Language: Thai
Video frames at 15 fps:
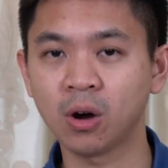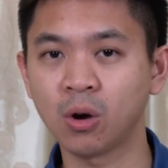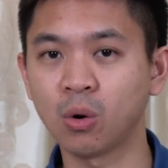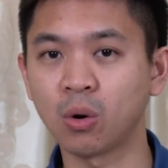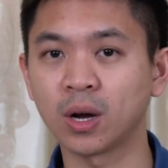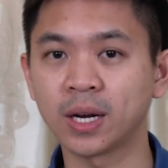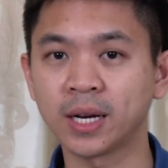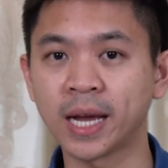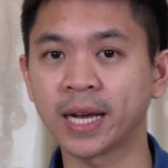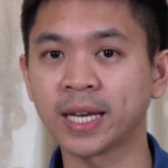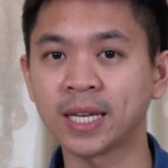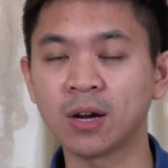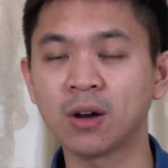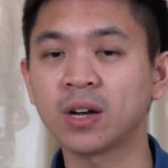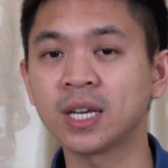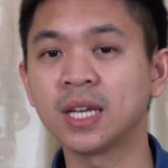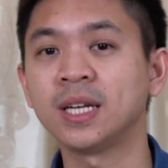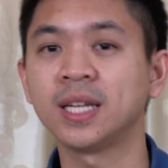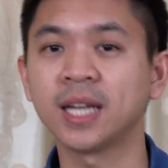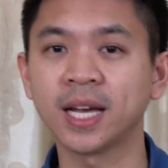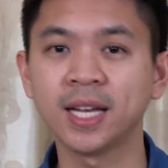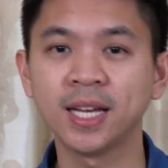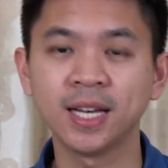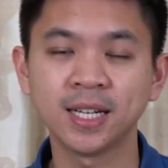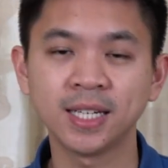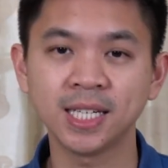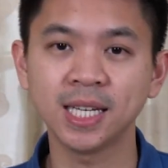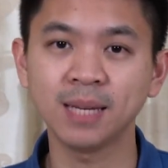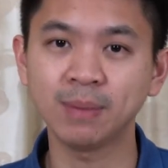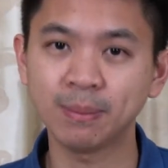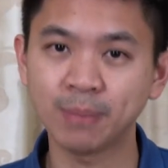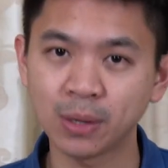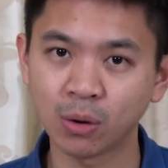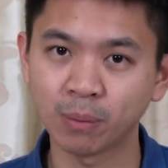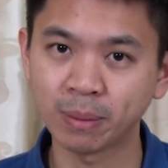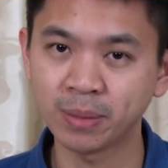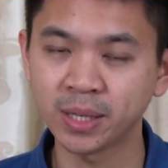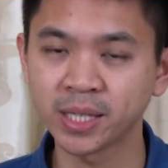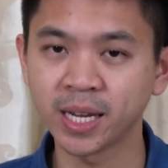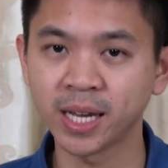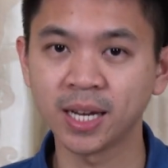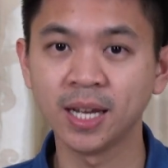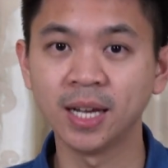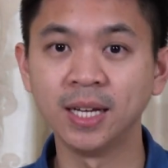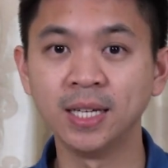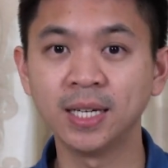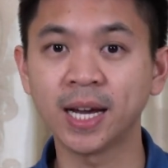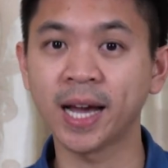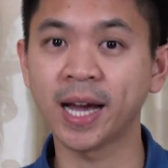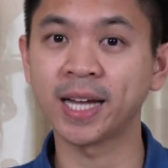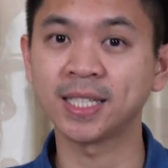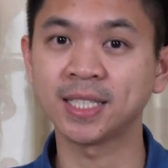หกหลักข้อคิดเนี่ยที่มีประโยชน์เป็นพิเศษหรืออาจ